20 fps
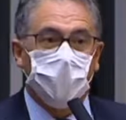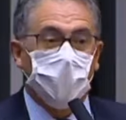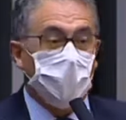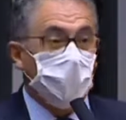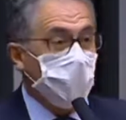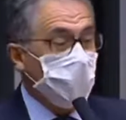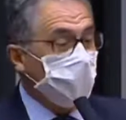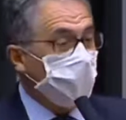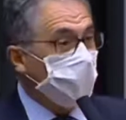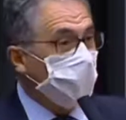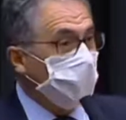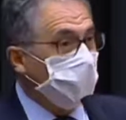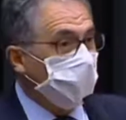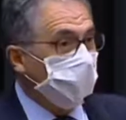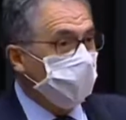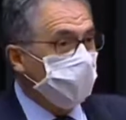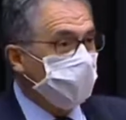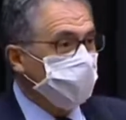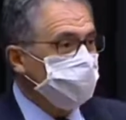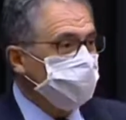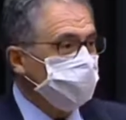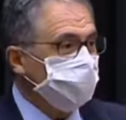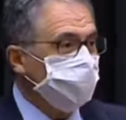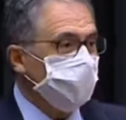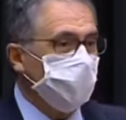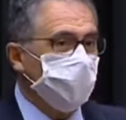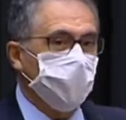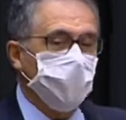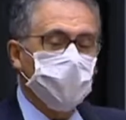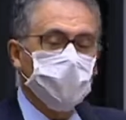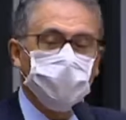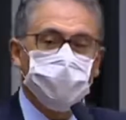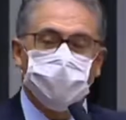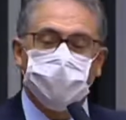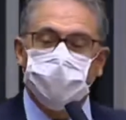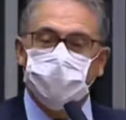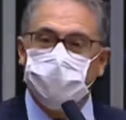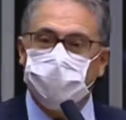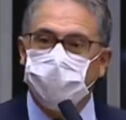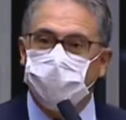Agora, nós tivemos a
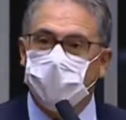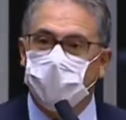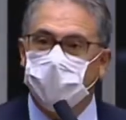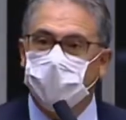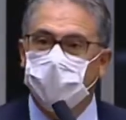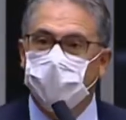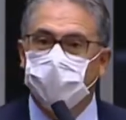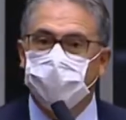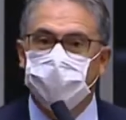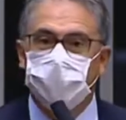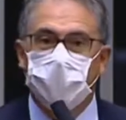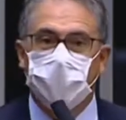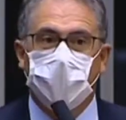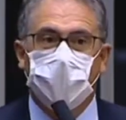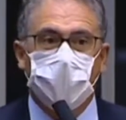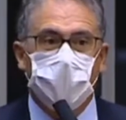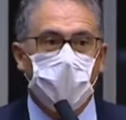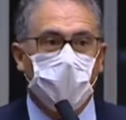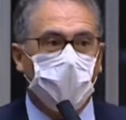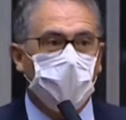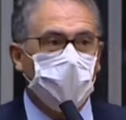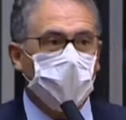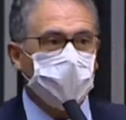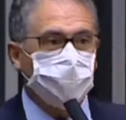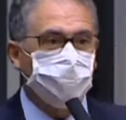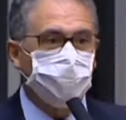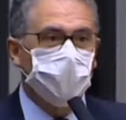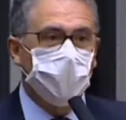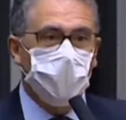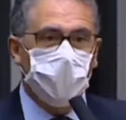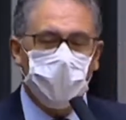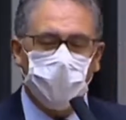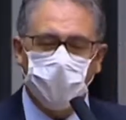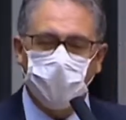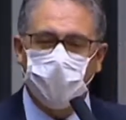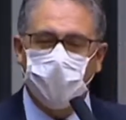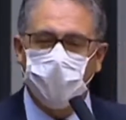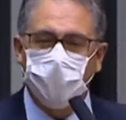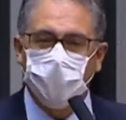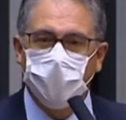notícia que o general
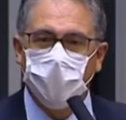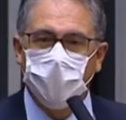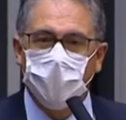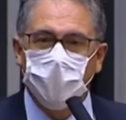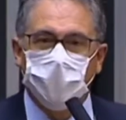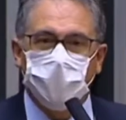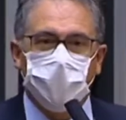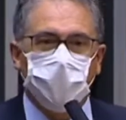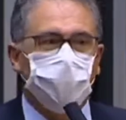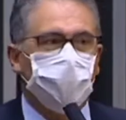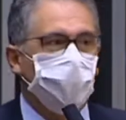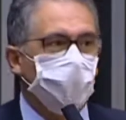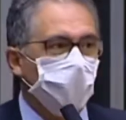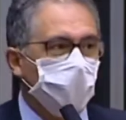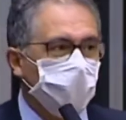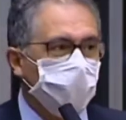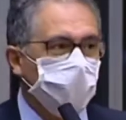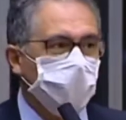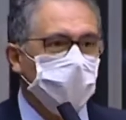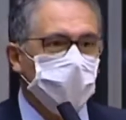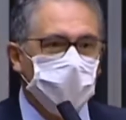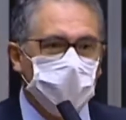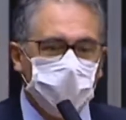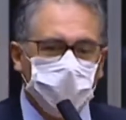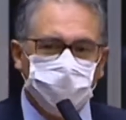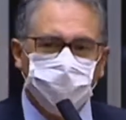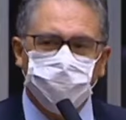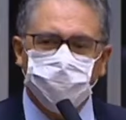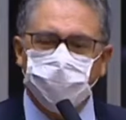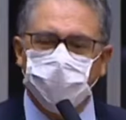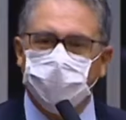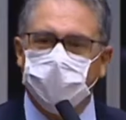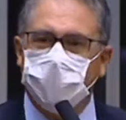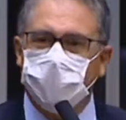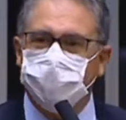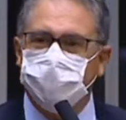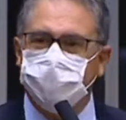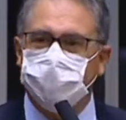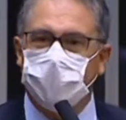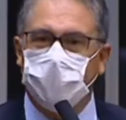Pazuello, que foi ministro
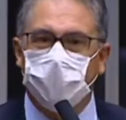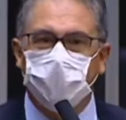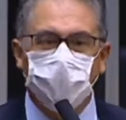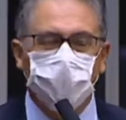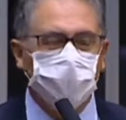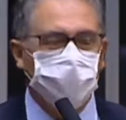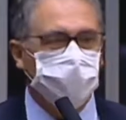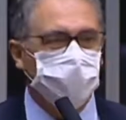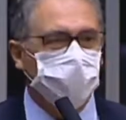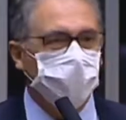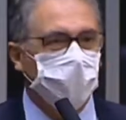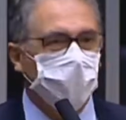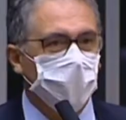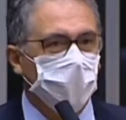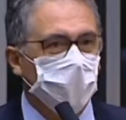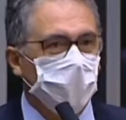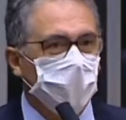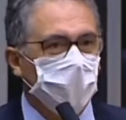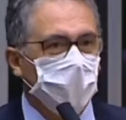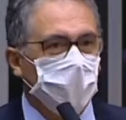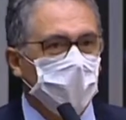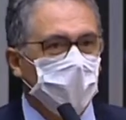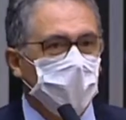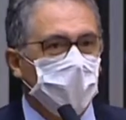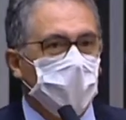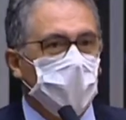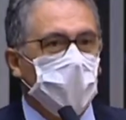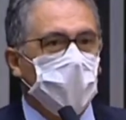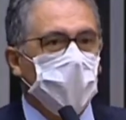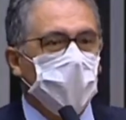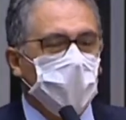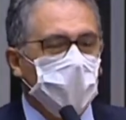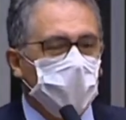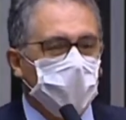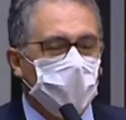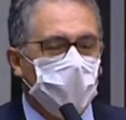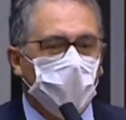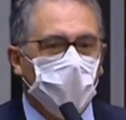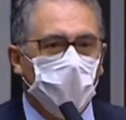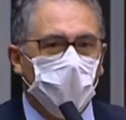da Saúde,
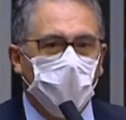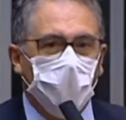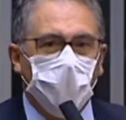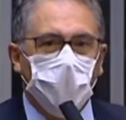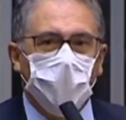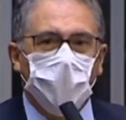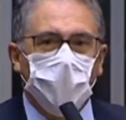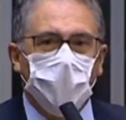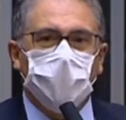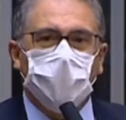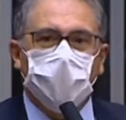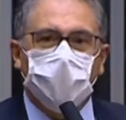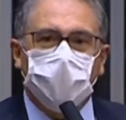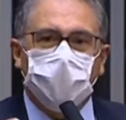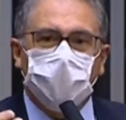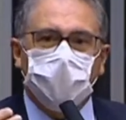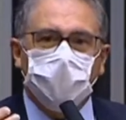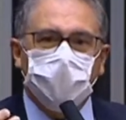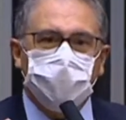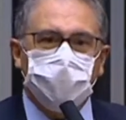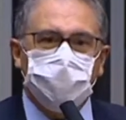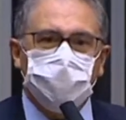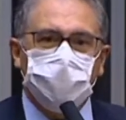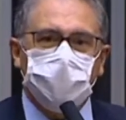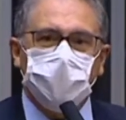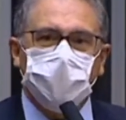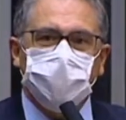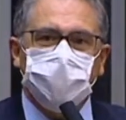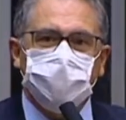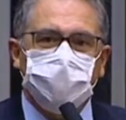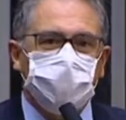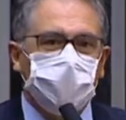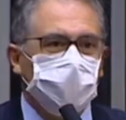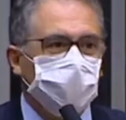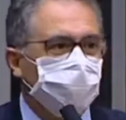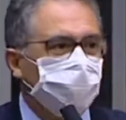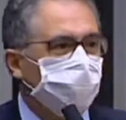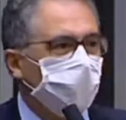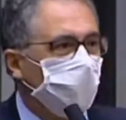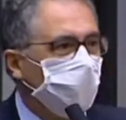alegou que tinha
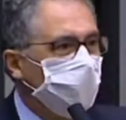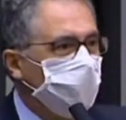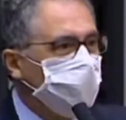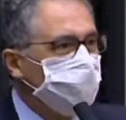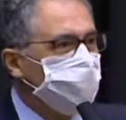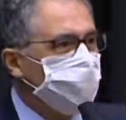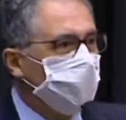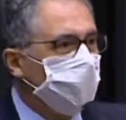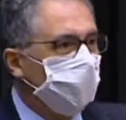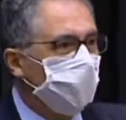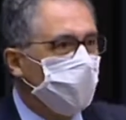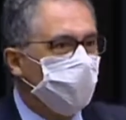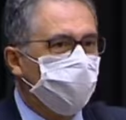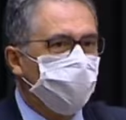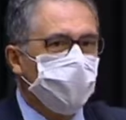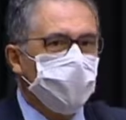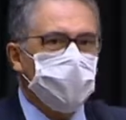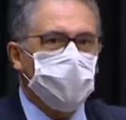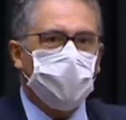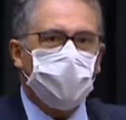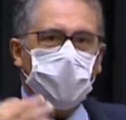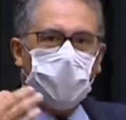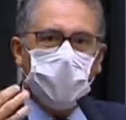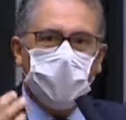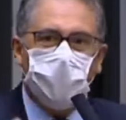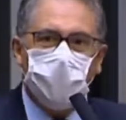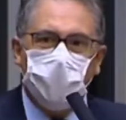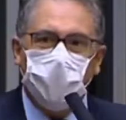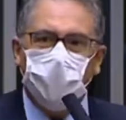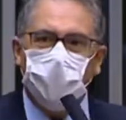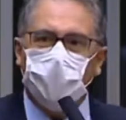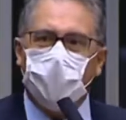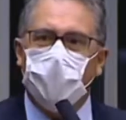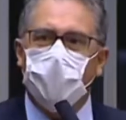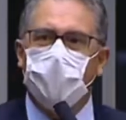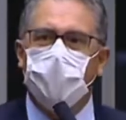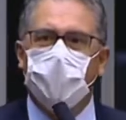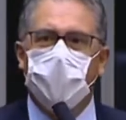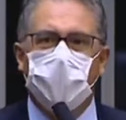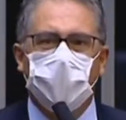sintomas de Covid para não
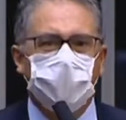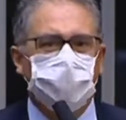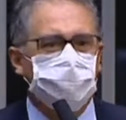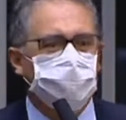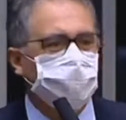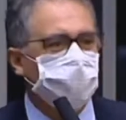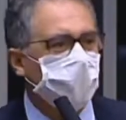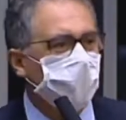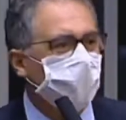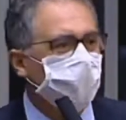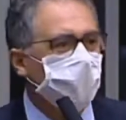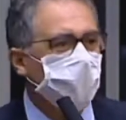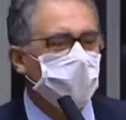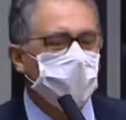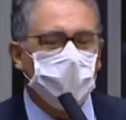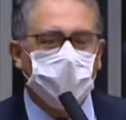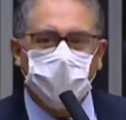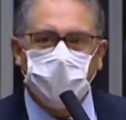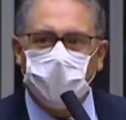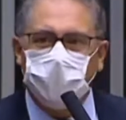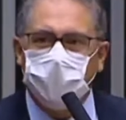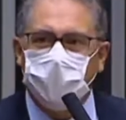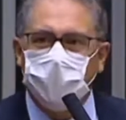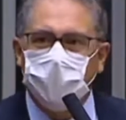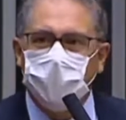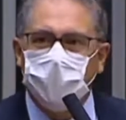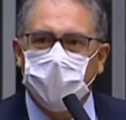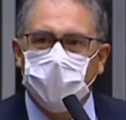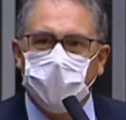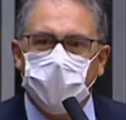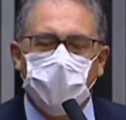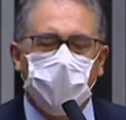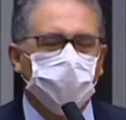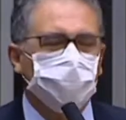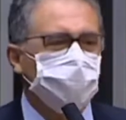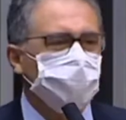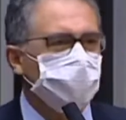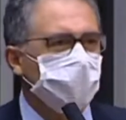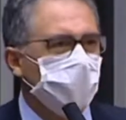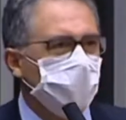comparecer amanhã na
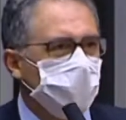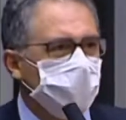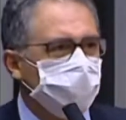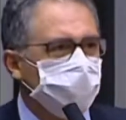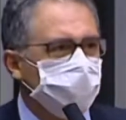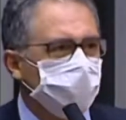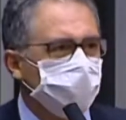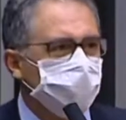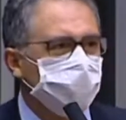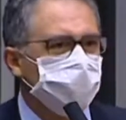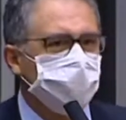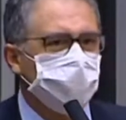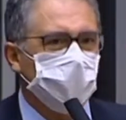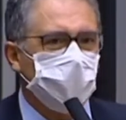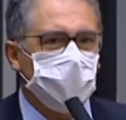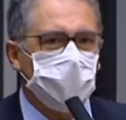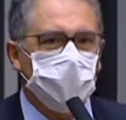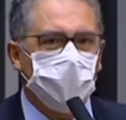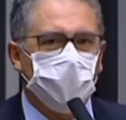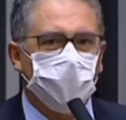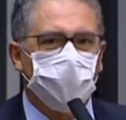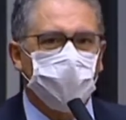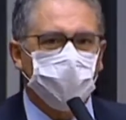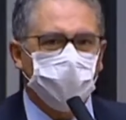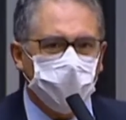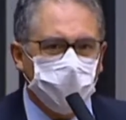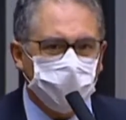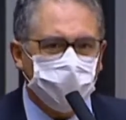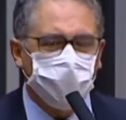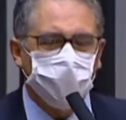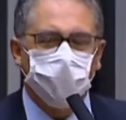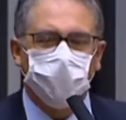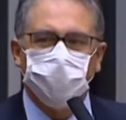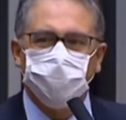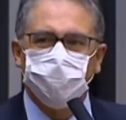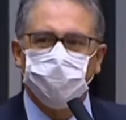audiência onde seria ouvido.